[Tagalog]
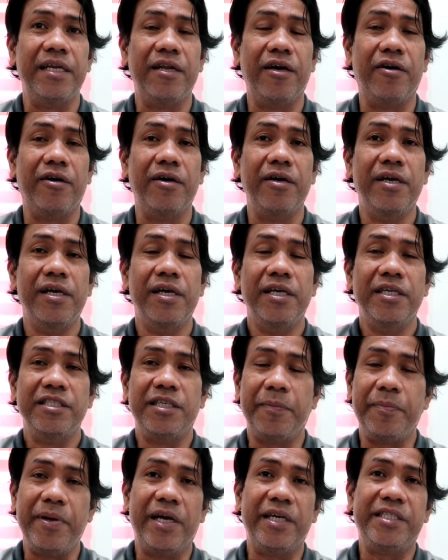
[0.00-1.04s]
No?
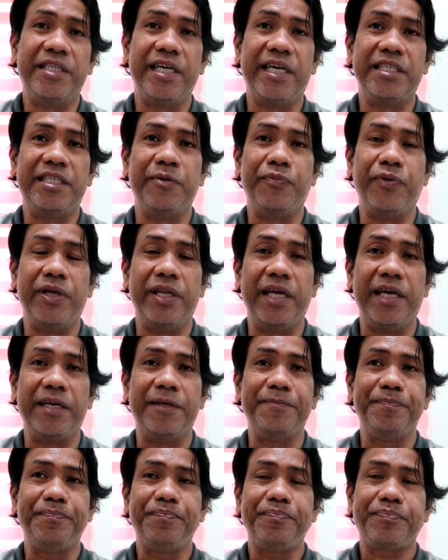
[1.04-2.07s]
Sa PRC kasi
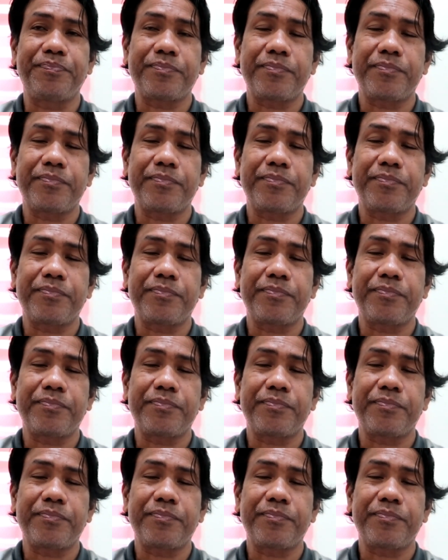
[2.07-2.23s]
pwedeng